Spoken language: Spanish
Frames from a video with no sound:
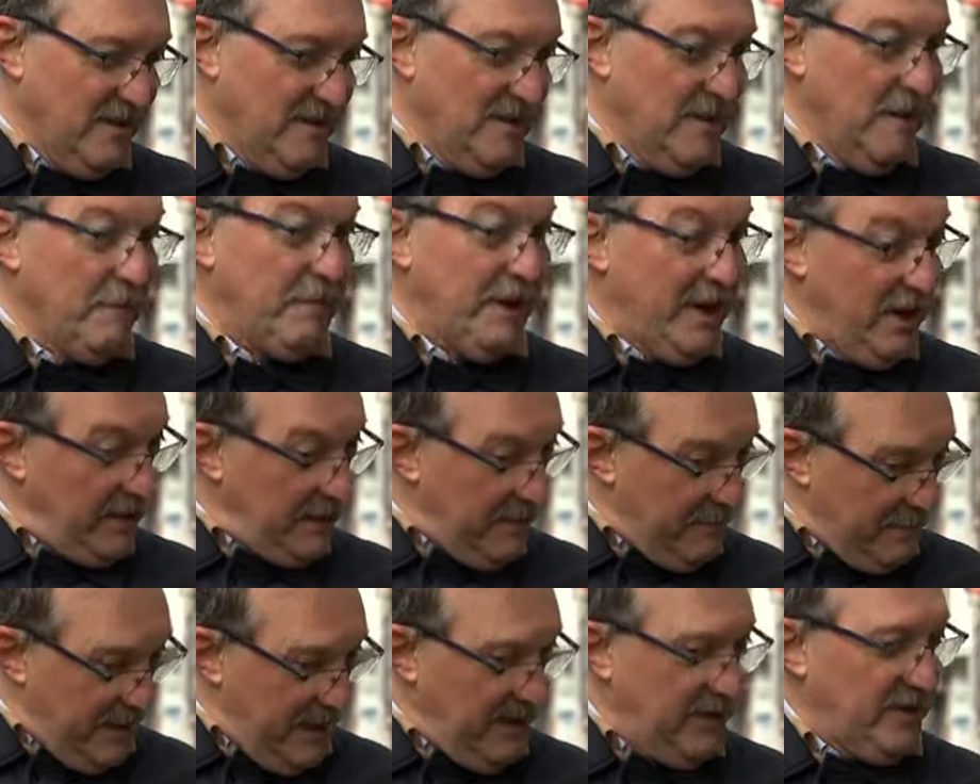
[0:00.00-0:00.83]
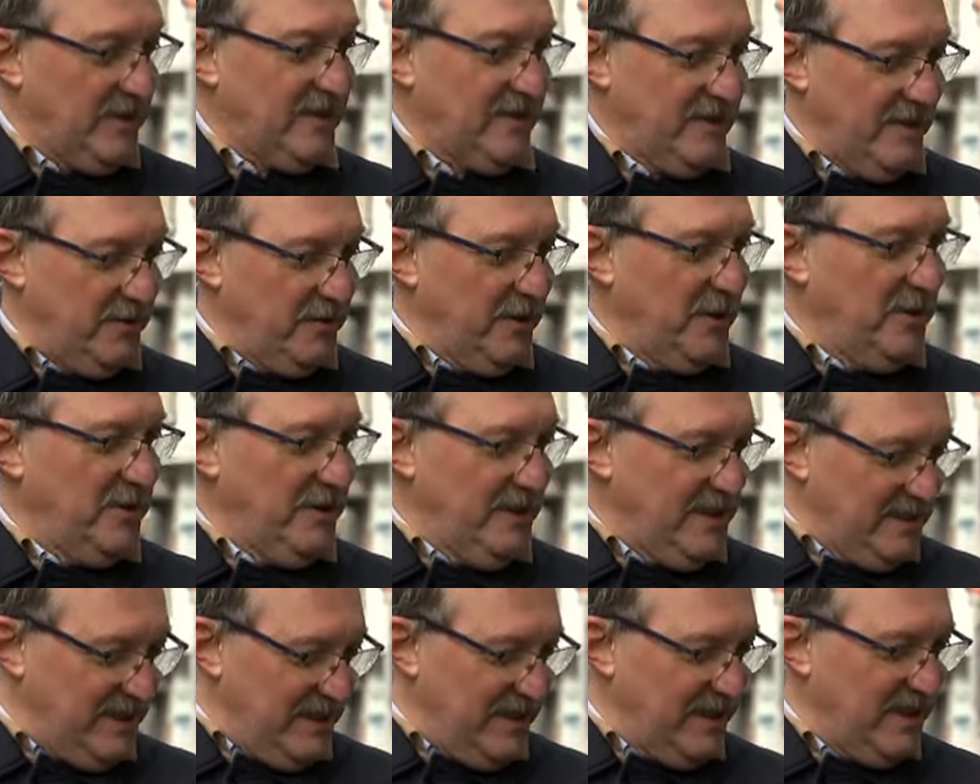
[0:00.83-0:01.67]
Pero repito, y vuelvo a
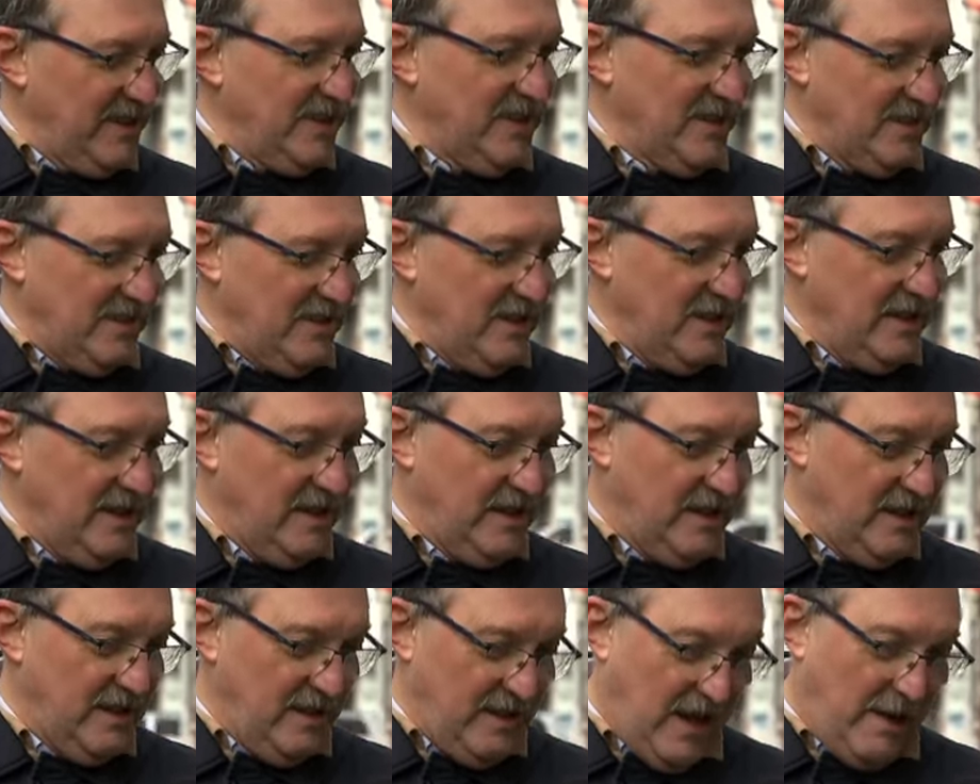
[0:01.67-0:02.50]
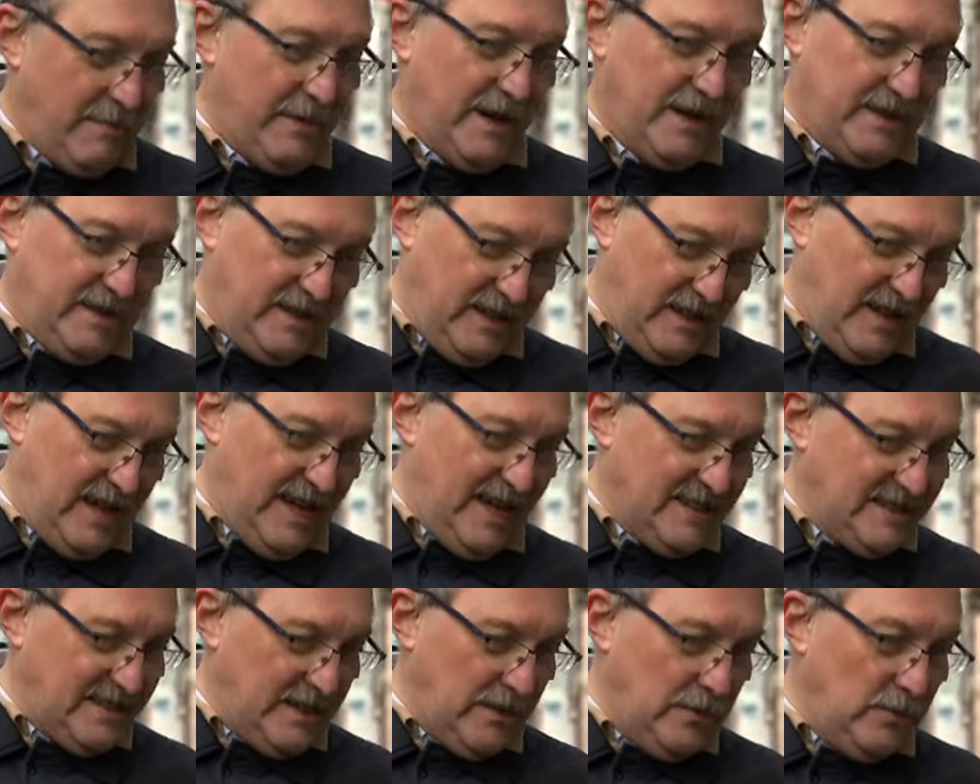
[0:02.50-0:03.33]
decir, digo, eh, a partir de la
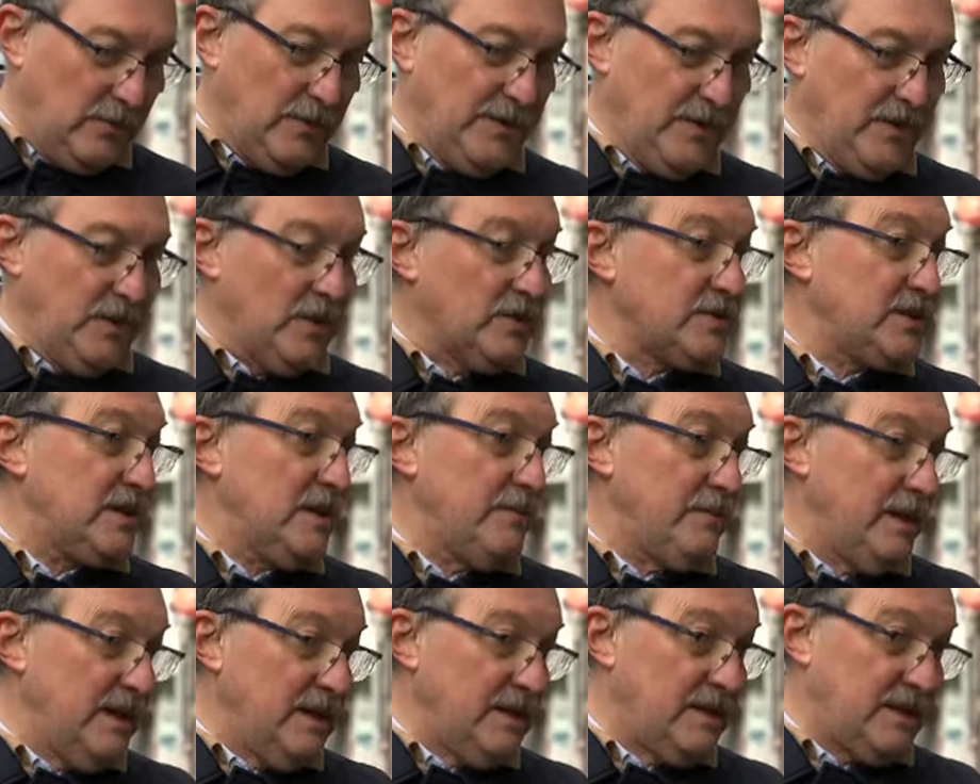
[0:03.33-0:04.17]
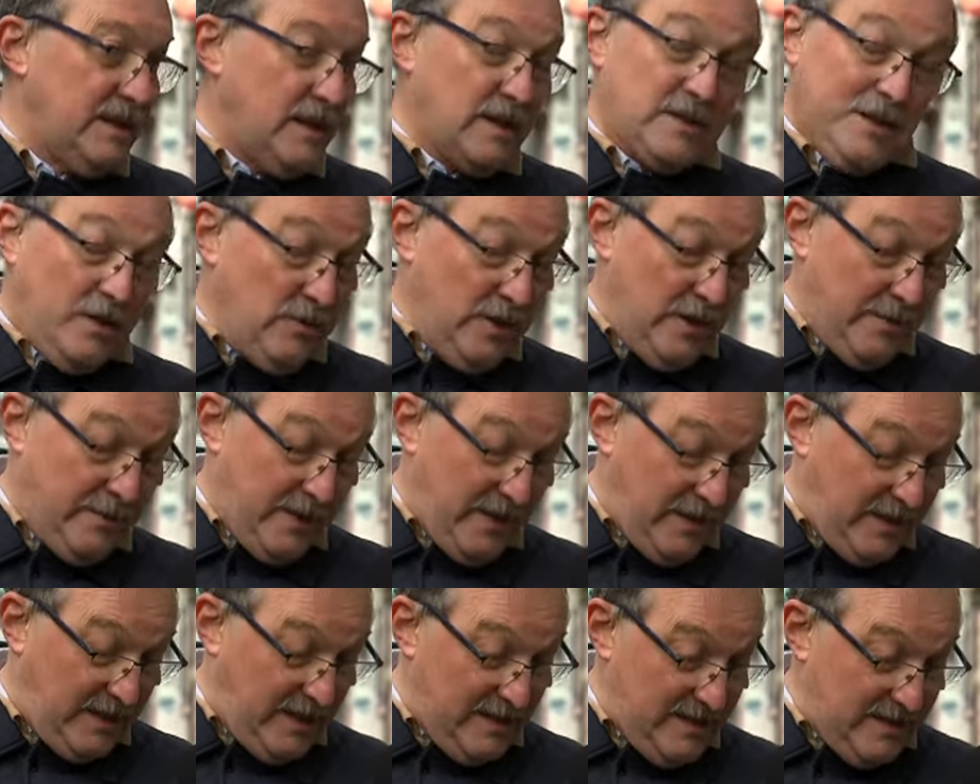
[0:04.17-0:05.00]
segundo semestre, segunda perdón,
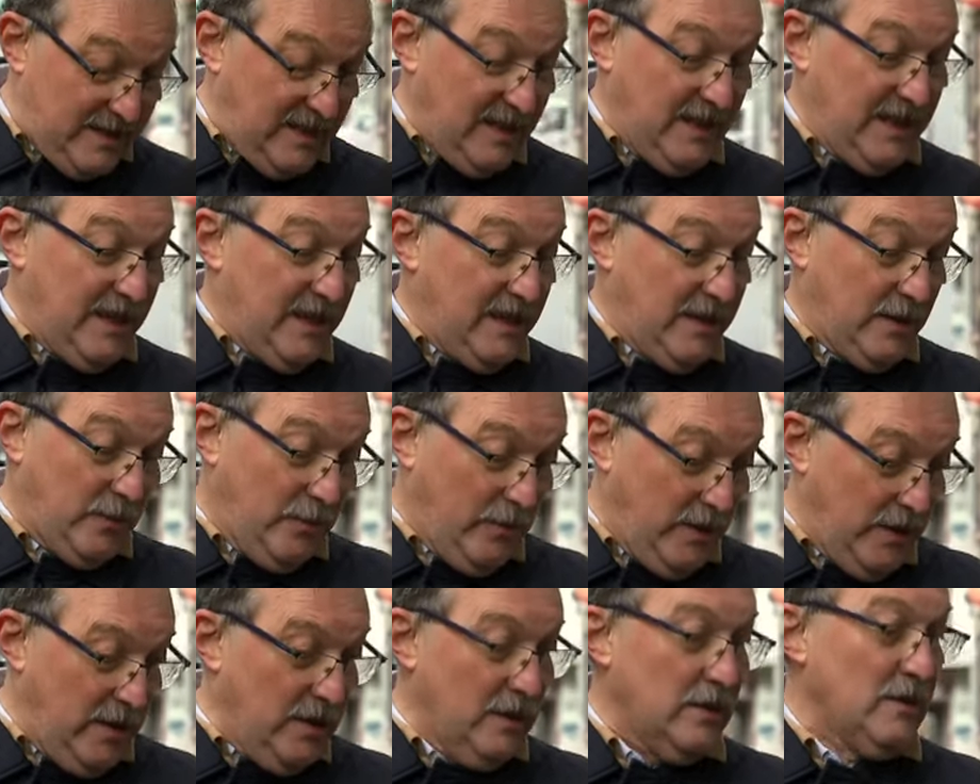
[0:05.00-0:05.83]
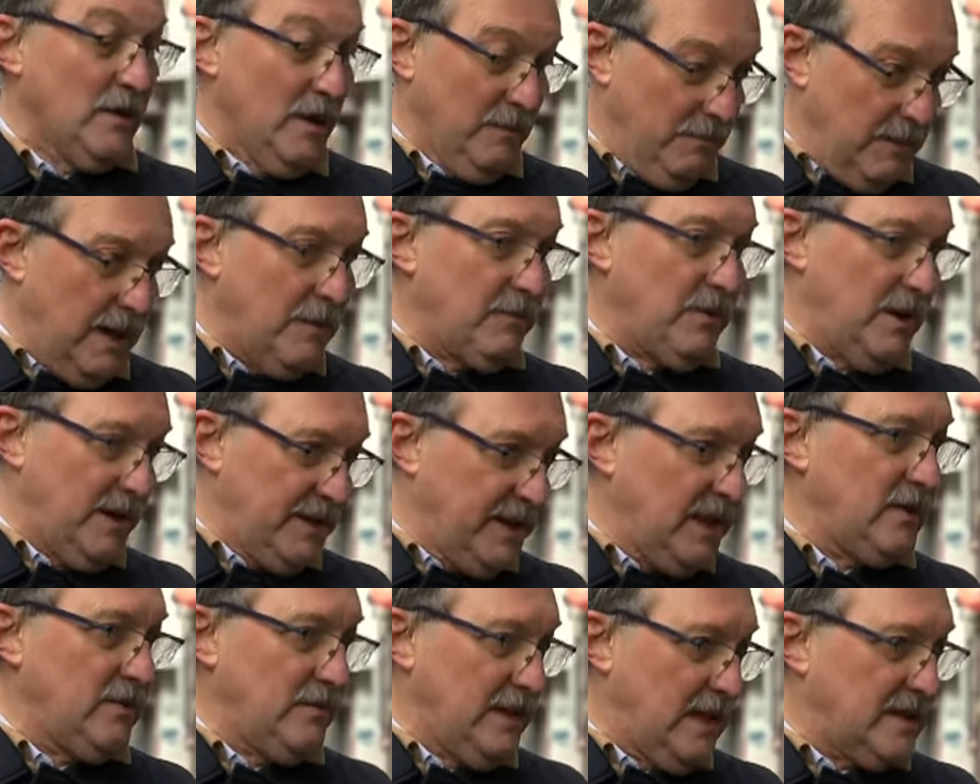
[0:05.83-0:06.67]
quincena de julio, vamos a
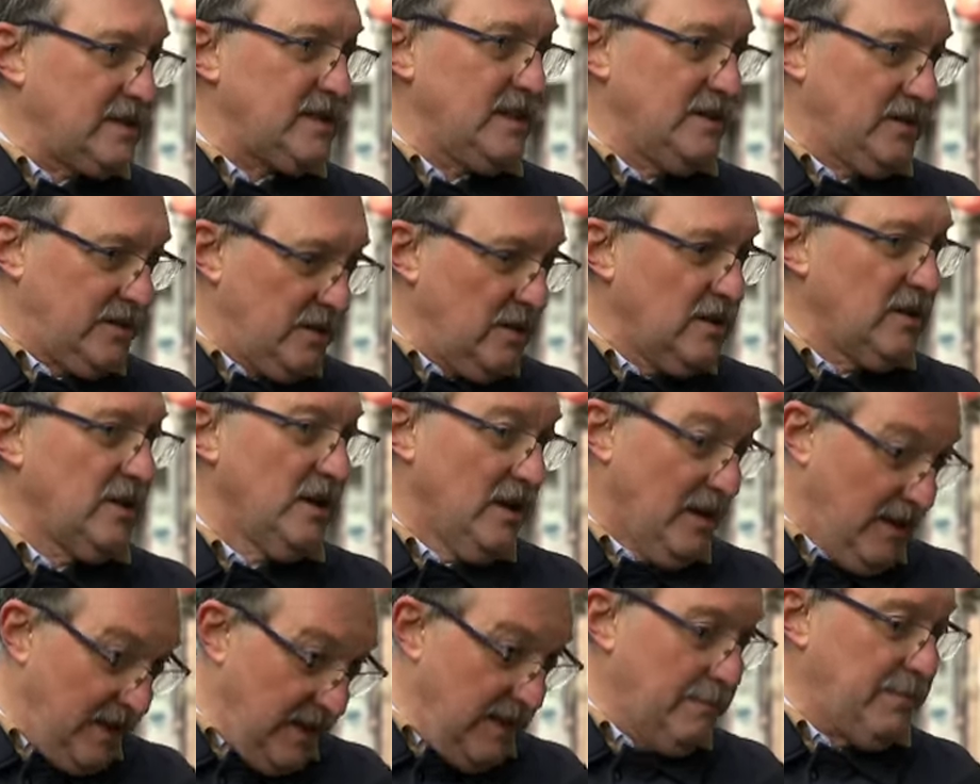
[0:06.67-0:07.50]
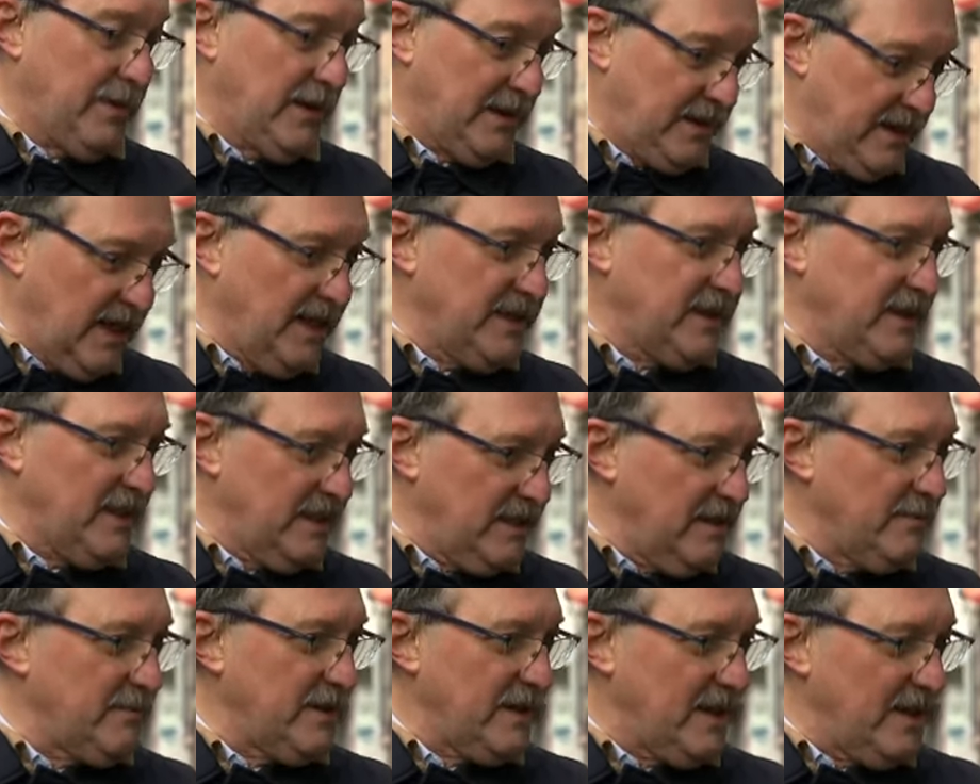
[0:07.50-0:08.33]
tener un ascenso importante de
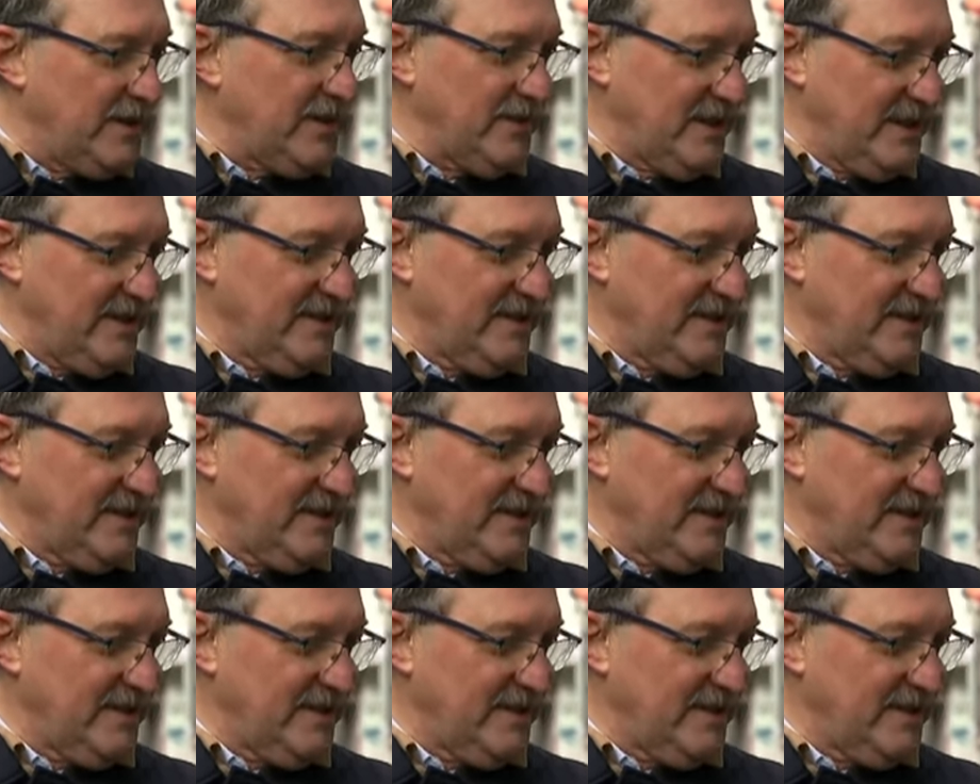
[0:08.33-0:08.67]
temperatura.